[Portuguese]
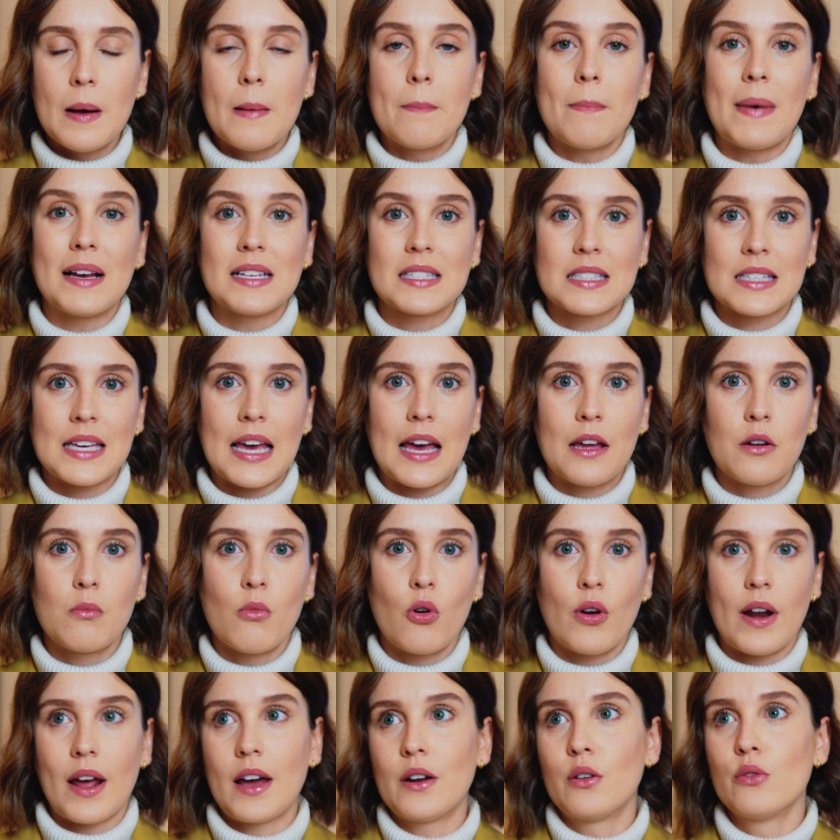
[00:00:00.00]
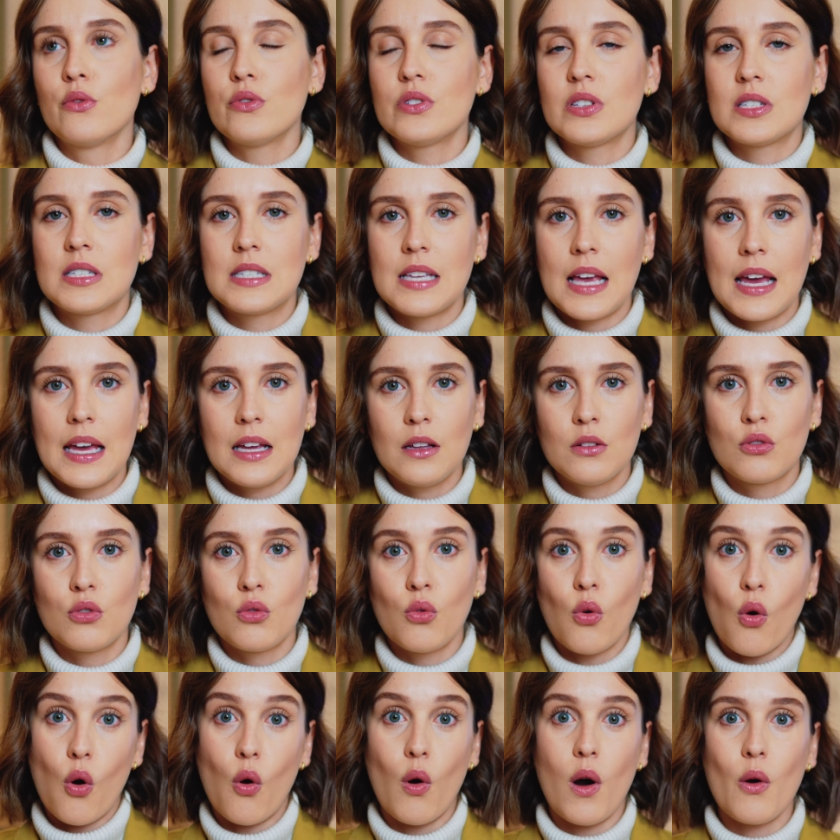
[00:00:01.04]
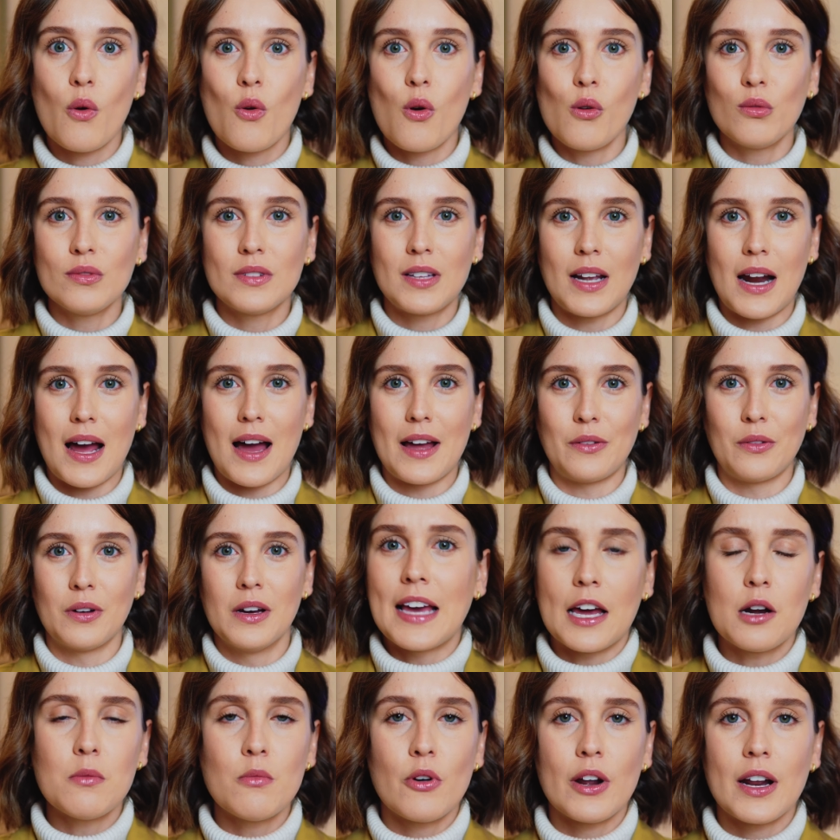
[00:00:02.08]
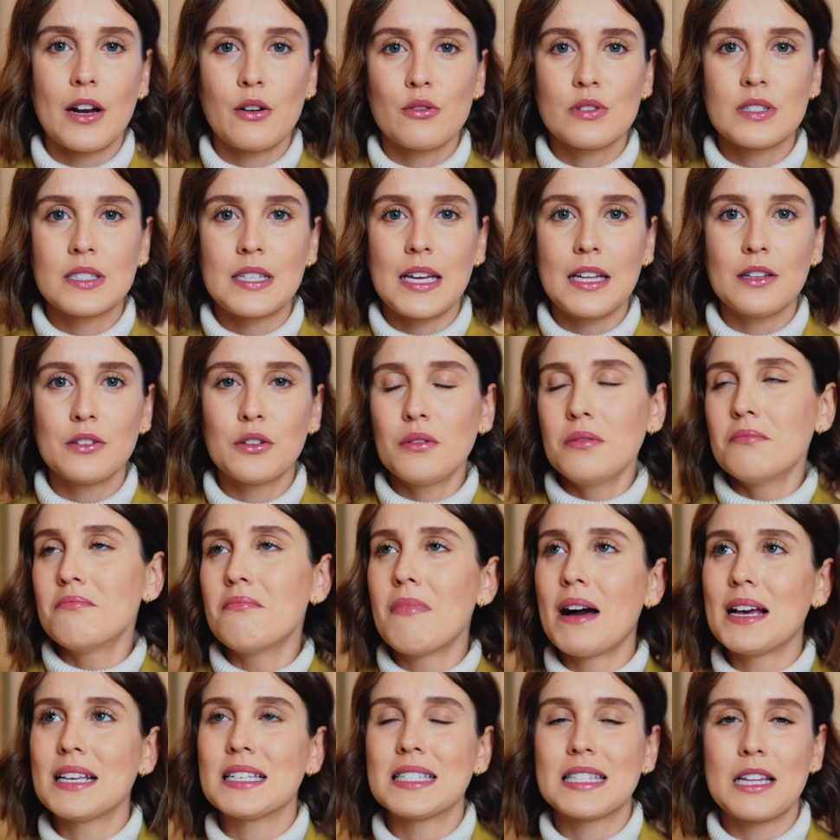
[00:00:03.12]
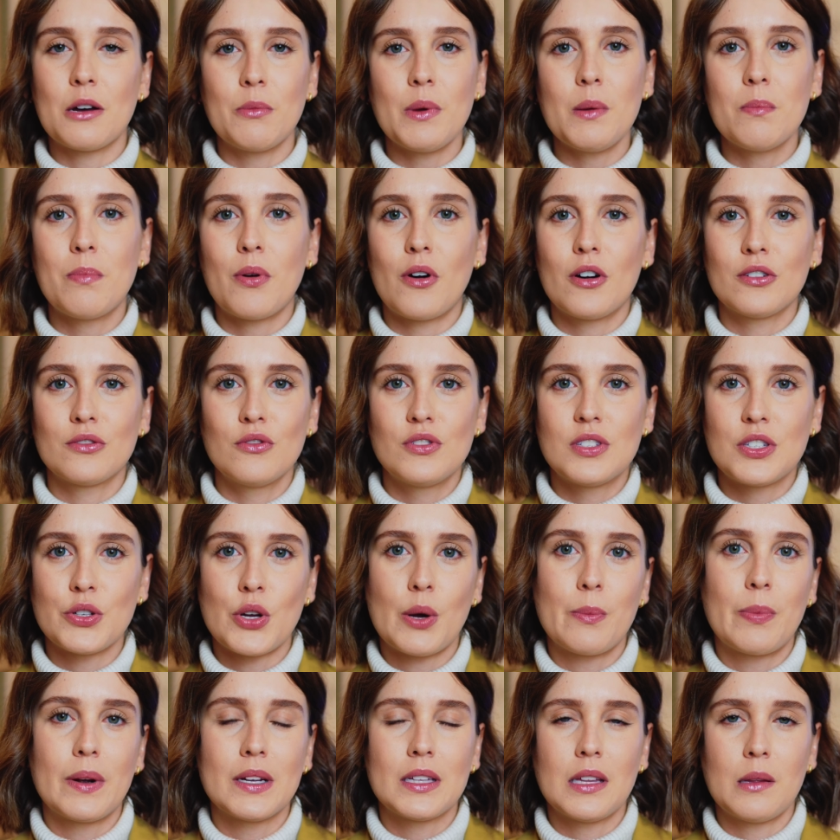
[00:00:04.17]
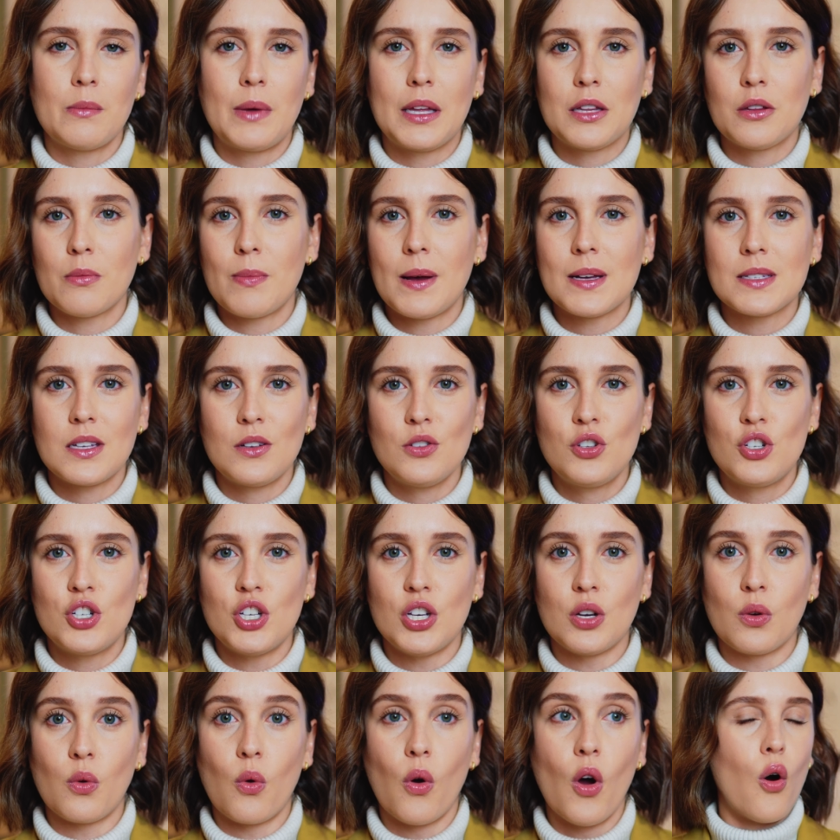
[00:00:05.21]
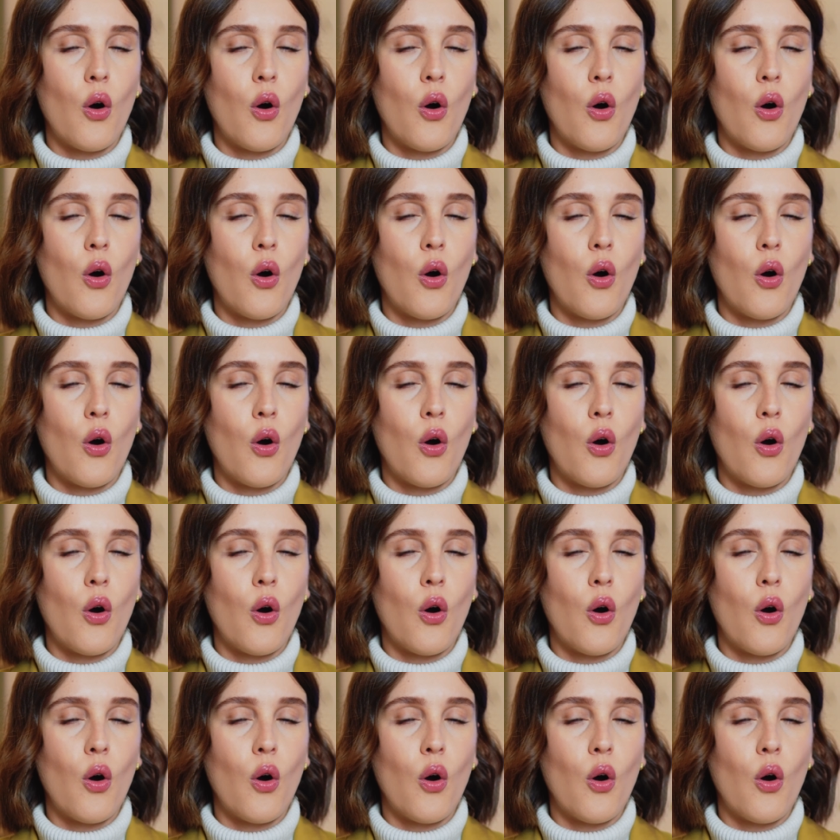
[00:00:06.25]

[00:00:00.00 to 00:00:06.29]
mas quero morar no centro, ou ao contrário, quero morar no centro, mas não me importo de ser um apartamento mais antigo.